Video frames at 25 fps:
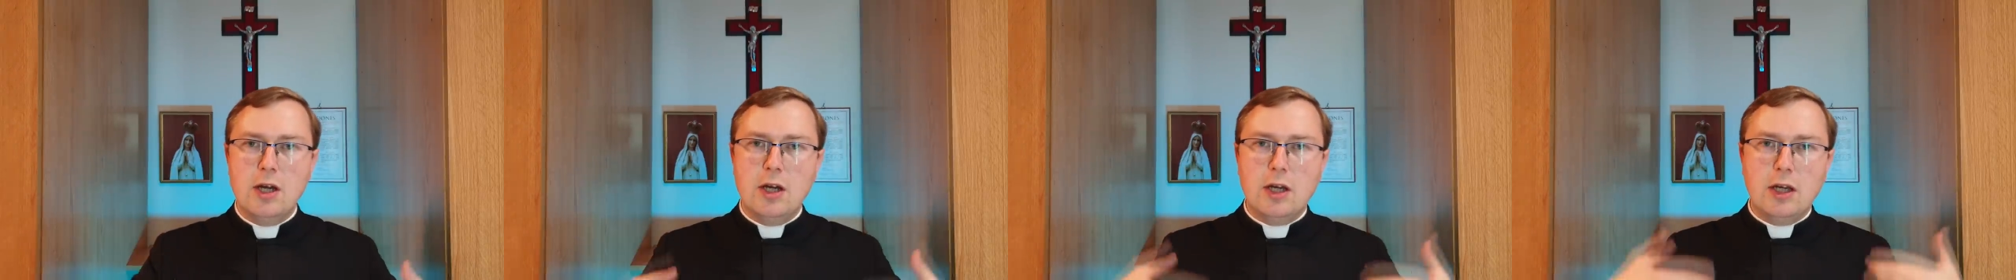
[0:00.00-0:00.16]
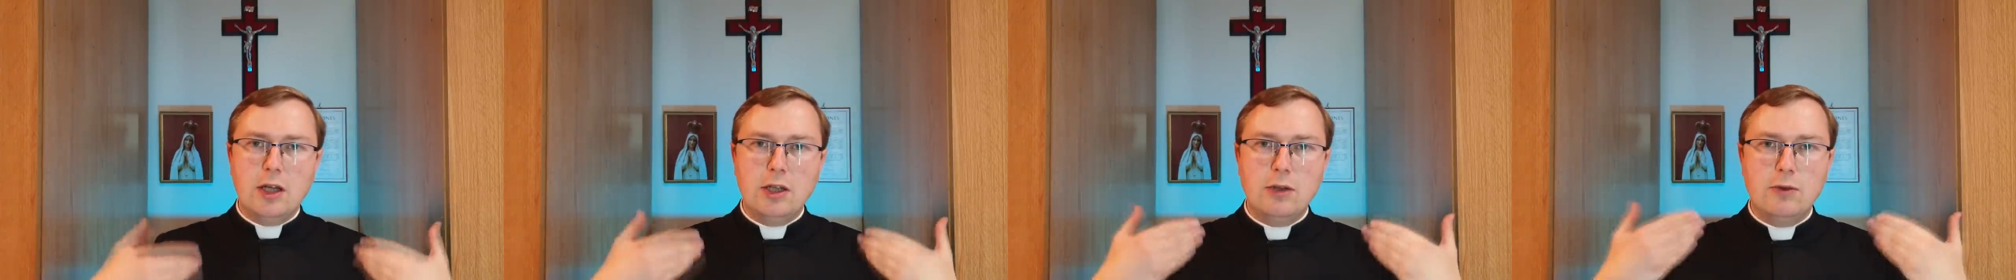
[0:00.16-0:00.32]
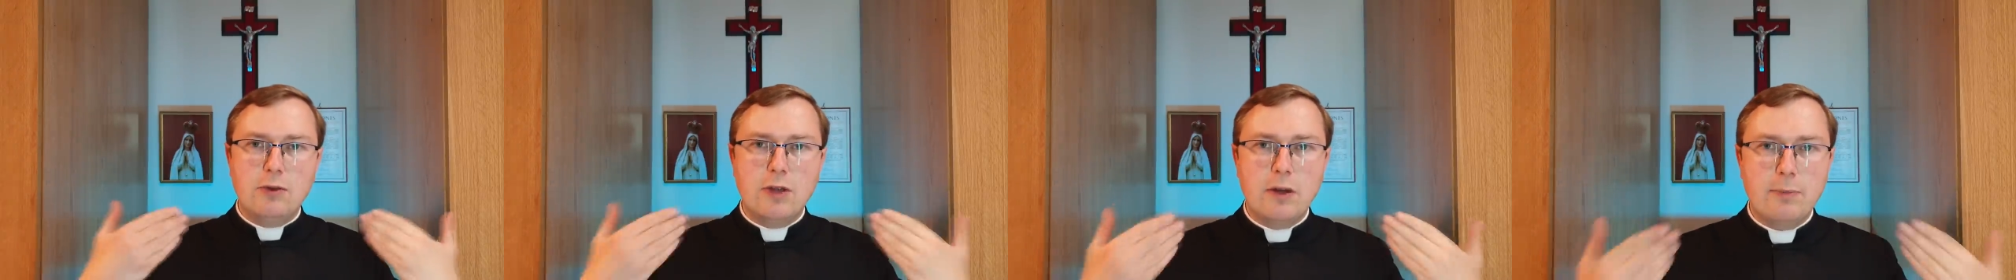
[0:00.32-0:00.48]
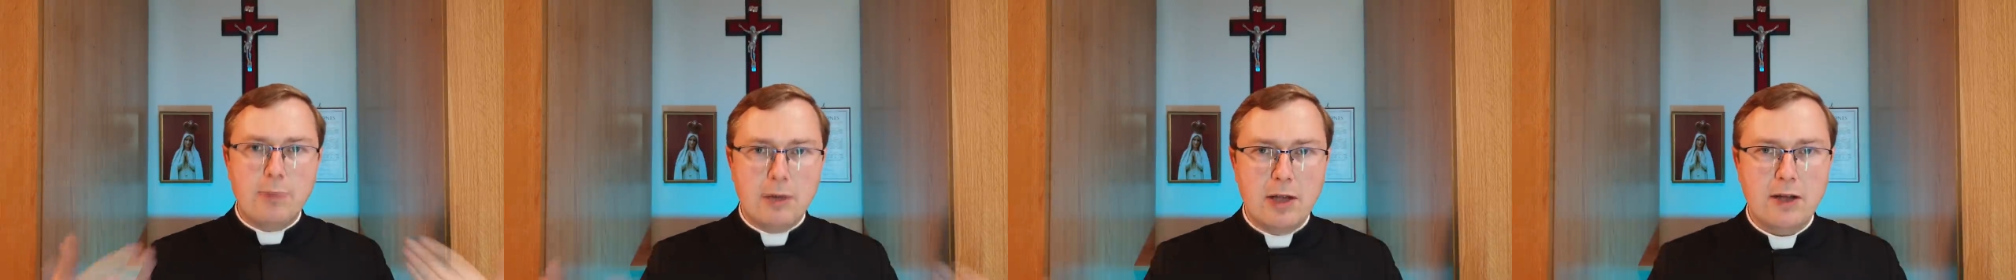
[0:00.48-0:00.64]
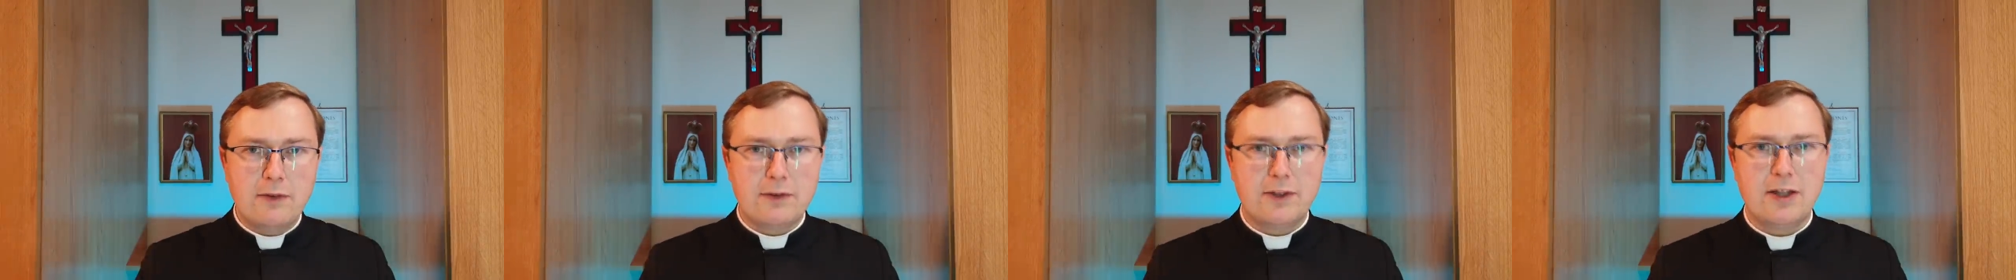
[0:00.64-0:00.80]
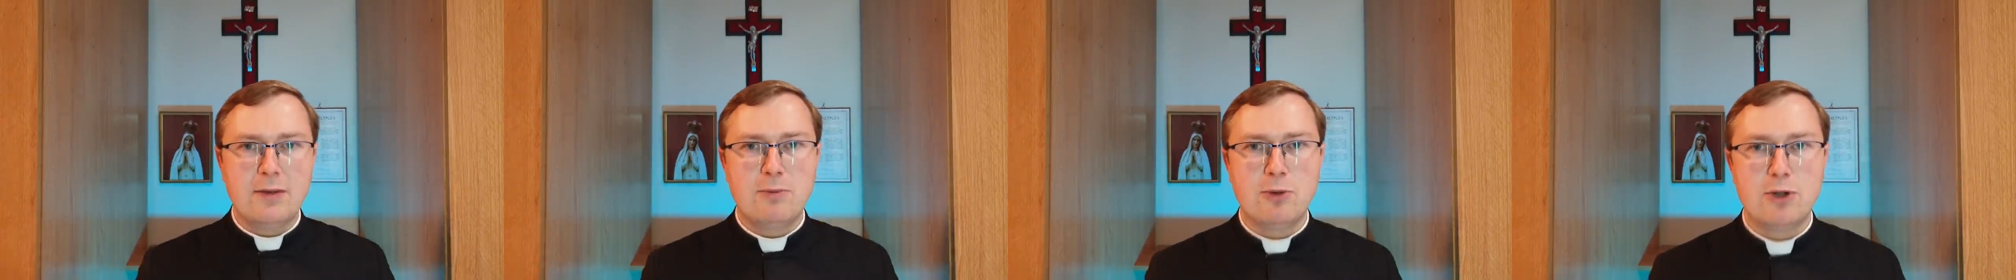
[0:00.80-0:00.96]
I tu
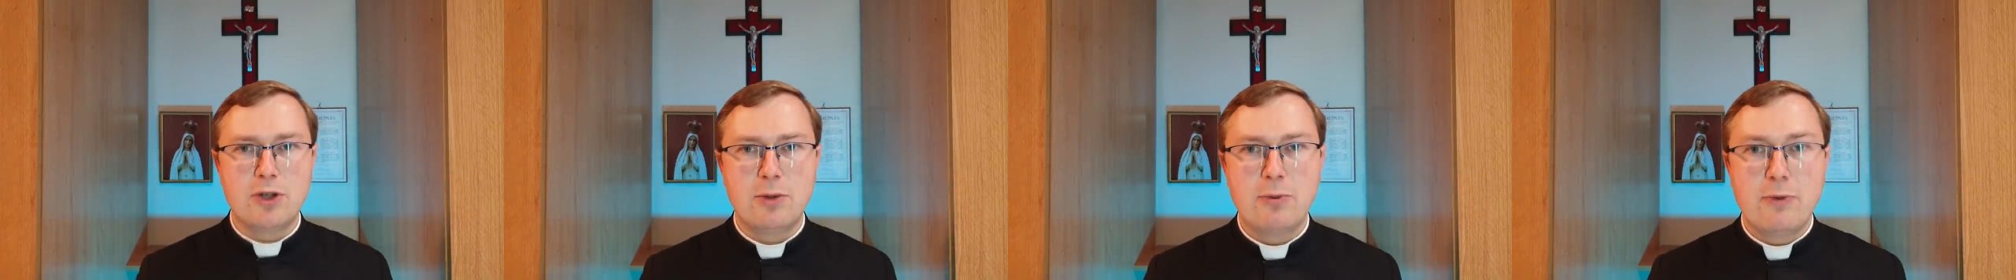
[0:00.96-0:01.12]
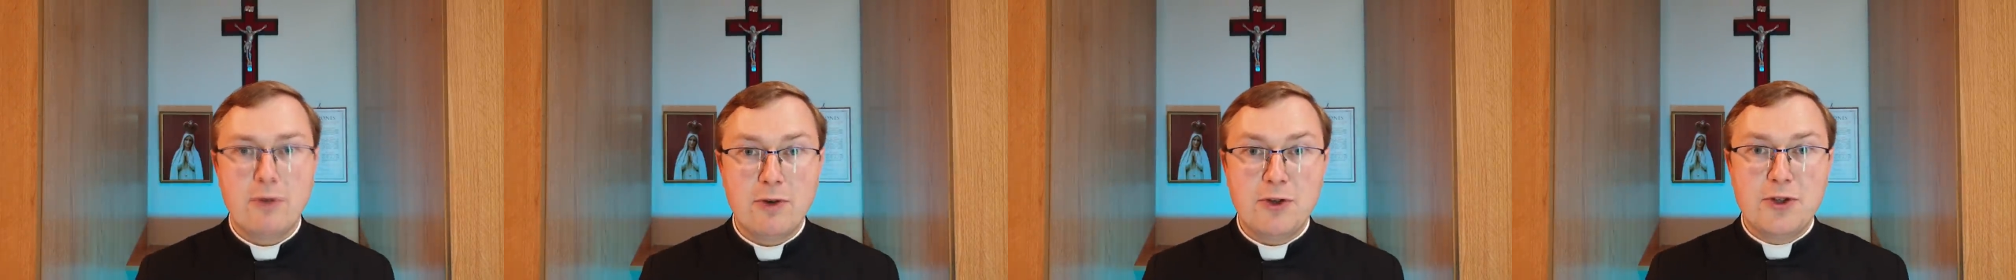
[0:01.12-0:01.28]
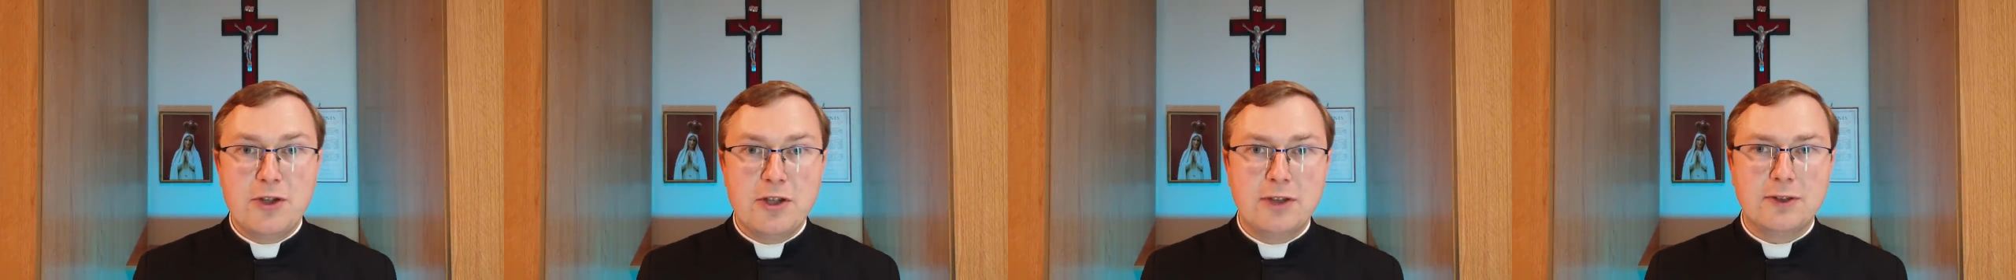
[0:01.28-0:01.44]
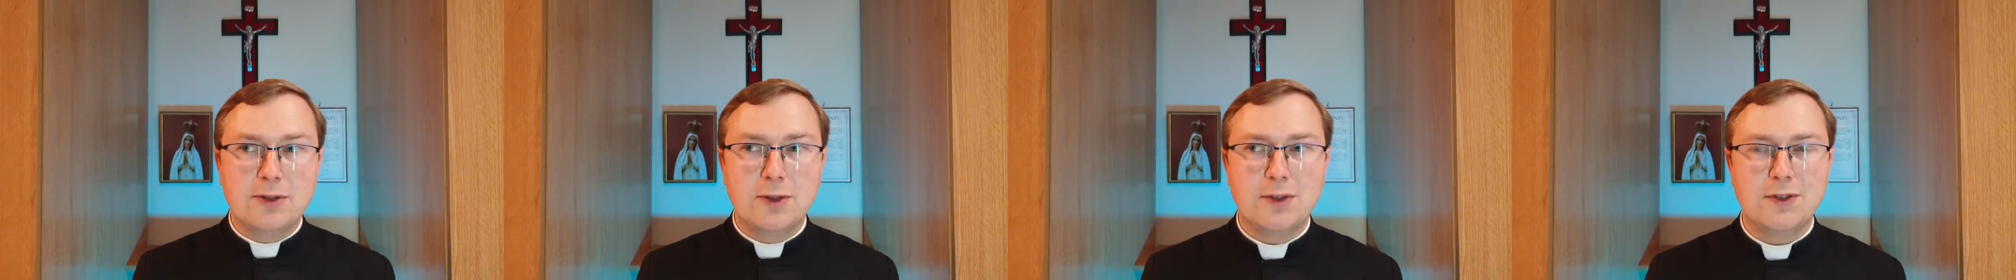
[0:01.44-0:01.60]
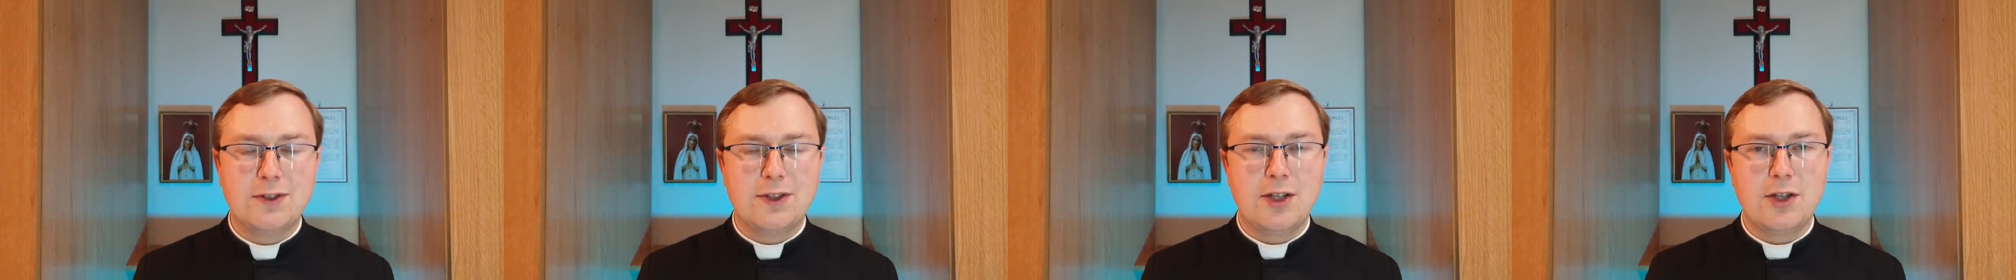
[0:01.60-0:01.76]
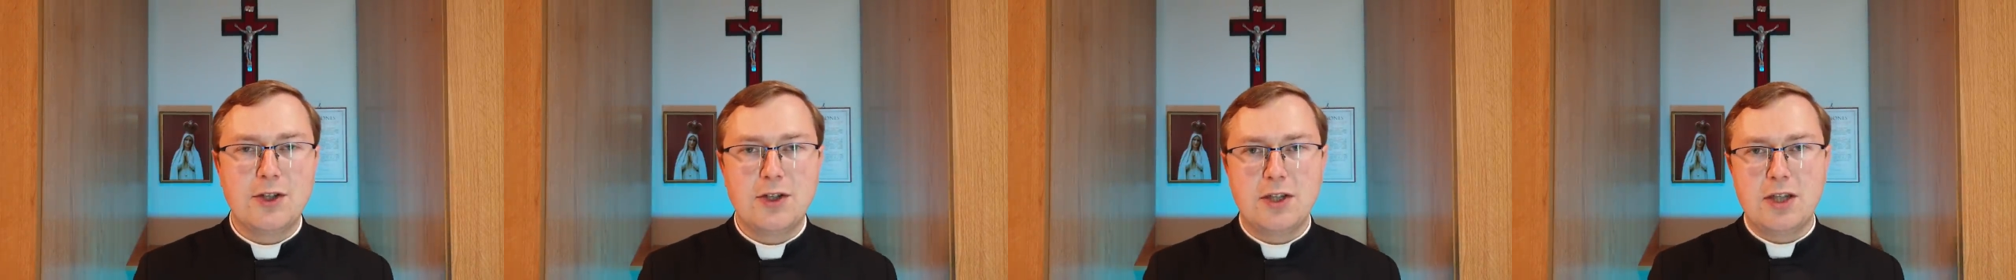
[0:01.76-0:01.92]
naprawdę możemy właśnie
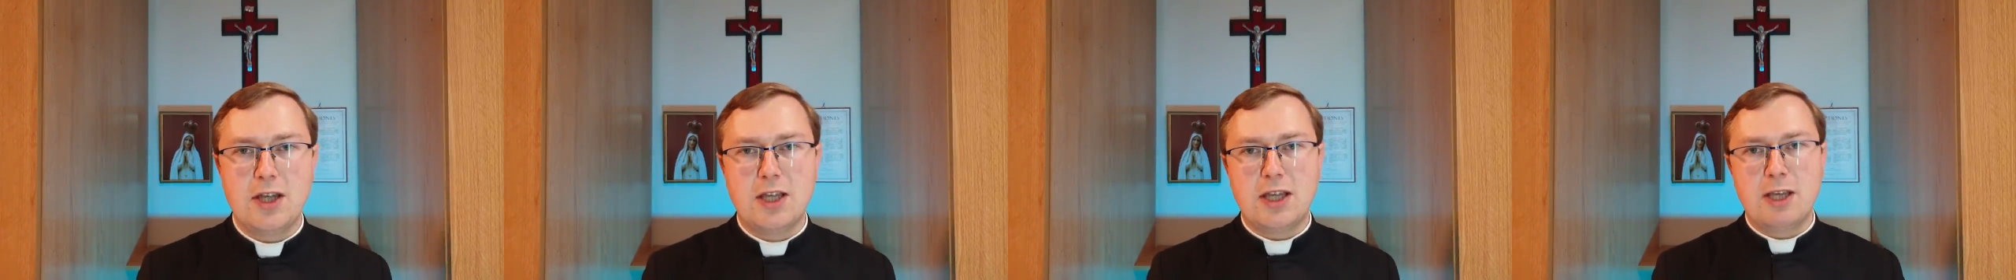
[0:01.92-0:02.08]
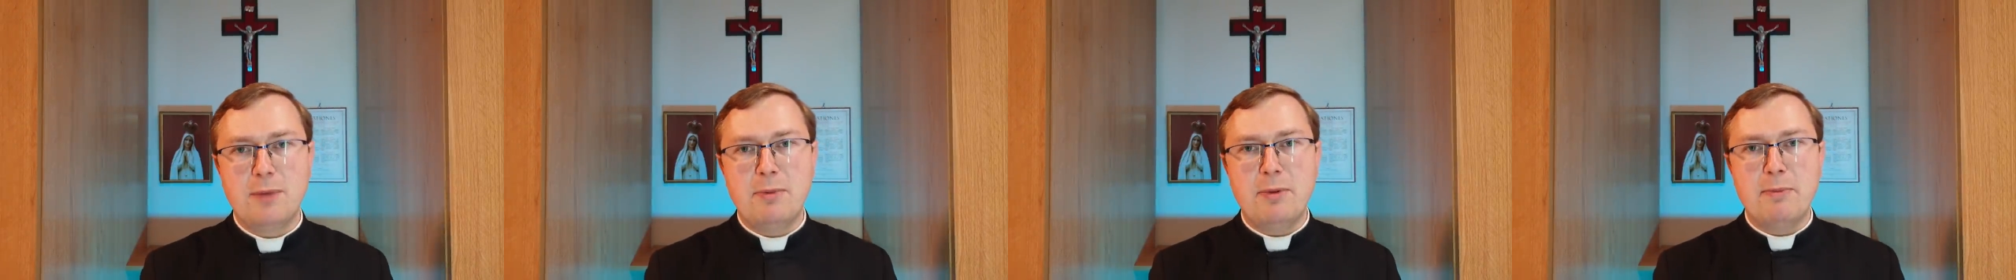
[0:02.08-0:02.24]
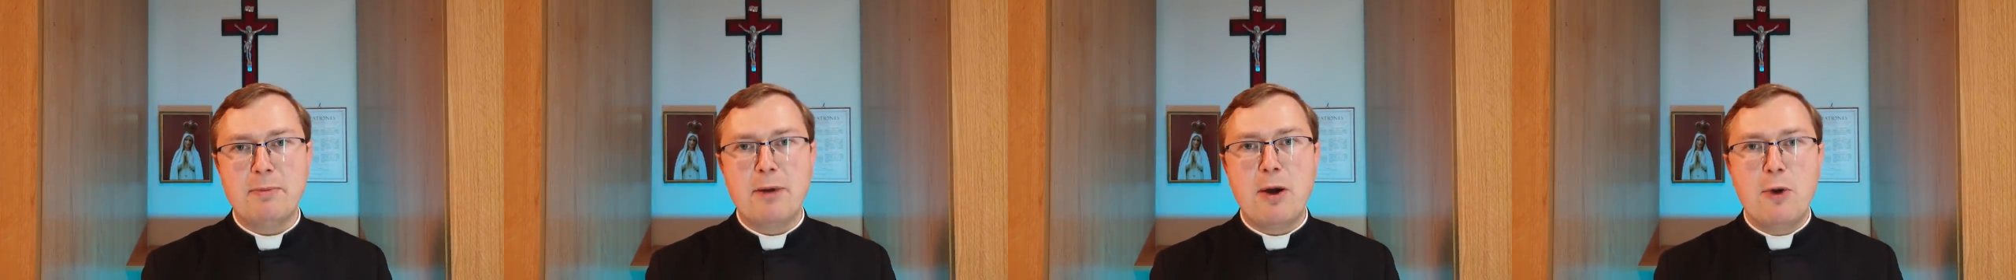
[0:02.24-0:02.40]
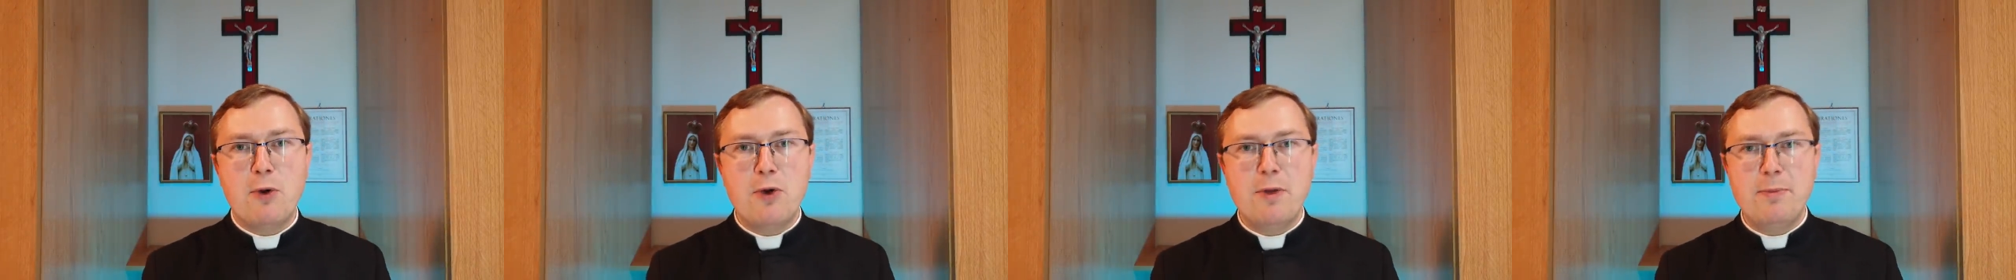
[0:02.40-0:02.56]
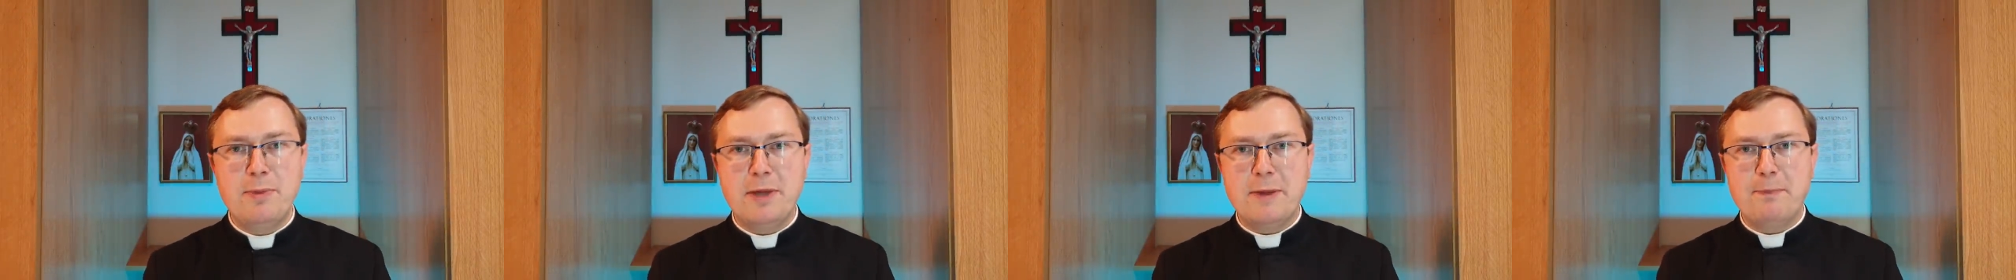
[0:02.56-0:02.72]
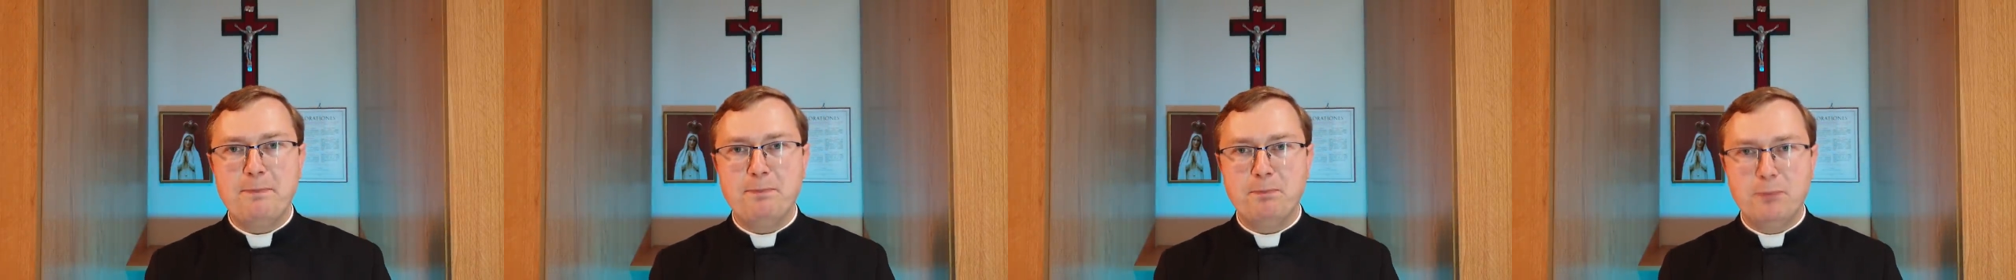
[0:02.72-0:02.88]
zostać takimi małymi